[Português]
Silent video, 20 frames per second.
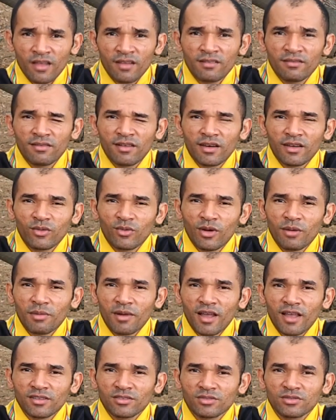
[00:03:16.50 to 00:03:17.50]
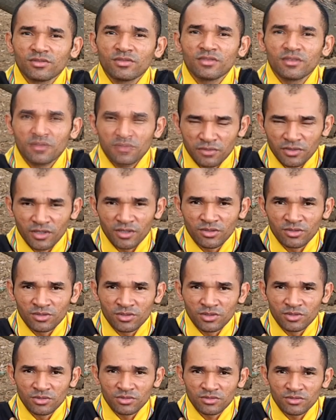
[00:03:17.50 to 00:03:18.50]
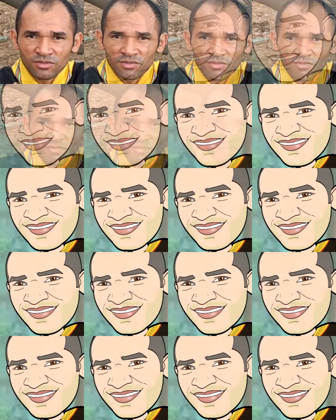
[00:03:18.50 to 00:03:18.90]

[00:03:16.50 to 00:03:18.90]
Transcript: Valeu, um abraço, fique com Deus.